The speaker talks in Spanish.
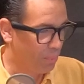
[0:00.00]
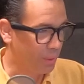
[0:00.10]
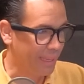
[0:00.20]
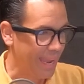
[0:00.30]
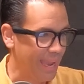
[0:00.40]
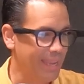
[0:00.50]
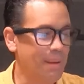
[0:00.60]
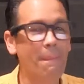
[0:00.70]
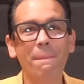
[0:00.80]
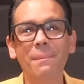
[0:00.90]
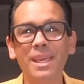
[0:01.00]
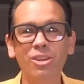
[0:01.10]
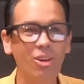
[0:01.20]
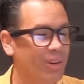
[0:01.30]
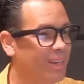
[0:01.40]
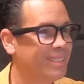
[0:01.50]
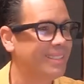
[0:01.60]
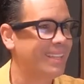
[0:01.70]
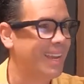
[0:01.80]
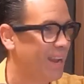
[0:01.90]
Porque hay
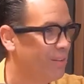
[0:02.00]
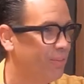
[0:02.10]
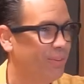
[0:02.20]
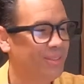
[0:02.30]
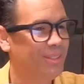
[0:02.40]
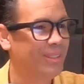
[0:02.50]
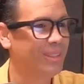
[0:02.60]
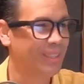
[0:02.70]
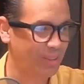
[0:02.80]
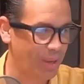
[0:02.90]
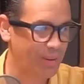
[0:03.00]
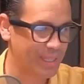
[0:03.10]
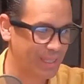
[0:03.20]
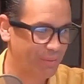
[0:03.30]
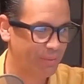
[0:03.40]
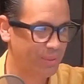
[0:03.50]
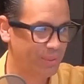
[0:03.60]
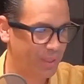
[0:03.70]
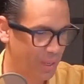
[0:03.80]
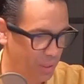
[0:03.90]
millones de iPhones que todavía están
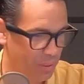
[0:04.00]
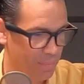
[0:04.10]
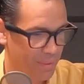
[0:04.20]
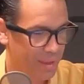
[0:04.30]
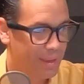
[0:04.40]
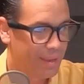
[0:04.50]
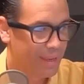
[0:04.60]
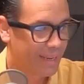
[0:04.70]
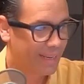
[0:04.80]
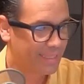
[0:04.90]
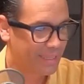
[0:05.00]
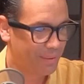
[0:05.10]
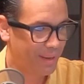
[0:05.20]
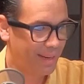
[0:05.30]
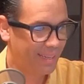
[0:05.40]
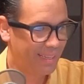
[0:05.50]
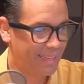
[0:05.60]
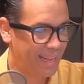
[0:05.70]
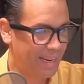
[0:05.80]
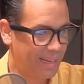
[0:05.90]
funcionando que se van a
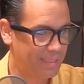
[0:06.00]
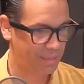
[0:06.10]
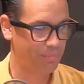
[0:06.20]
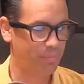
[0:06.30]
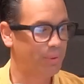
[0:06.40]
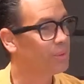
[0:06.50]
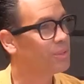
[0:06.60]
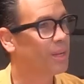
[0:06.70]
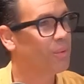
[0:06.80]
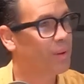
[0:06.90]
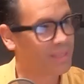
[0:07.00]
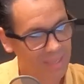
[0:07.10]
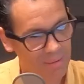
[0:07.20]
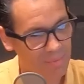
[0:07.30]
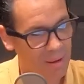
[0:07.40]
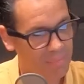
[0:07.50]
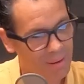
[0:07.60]
quedar sin poder usar WhatsApp a